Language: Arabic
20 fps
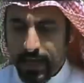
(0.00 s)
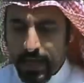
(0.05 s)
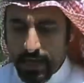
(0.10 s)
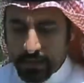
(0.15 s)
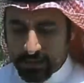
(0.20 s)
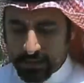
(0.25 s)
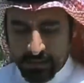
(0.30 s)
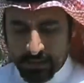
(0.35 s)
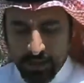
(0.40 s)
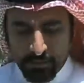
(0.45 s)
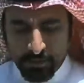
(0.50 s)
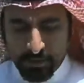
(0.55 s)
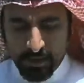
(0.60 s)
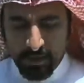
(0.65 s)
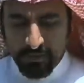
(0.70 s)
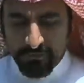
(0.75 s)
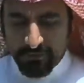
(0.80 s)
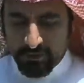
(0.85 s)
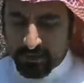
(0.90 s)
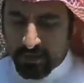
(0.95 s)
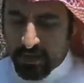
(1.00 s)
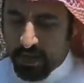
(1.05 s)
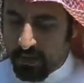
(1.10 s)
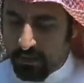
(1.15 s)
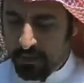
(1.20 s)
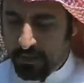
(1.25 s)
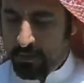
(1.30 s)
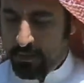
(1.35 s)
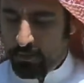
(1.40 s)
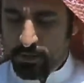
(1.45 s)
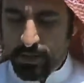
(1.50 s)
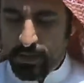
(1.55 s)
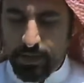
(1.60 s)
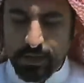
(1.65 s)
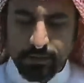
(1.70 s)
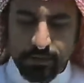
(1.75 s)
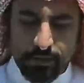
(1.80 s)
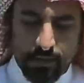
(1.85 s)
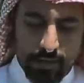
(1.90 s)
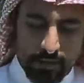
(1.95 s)
إيش السب سيرفس ده
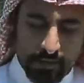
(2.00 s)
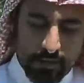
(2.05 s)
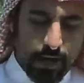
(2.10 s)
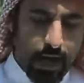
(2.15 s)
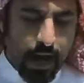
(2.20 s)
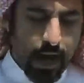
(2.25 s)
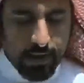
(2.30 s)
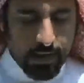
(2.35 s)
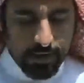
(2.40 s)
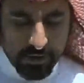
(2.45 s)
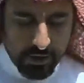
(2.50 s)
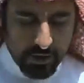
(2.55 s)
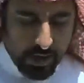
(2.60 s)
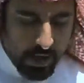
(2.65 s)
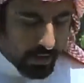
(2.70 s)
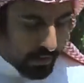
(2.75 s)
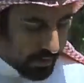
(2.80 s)
أستاذ صلاح حيشرح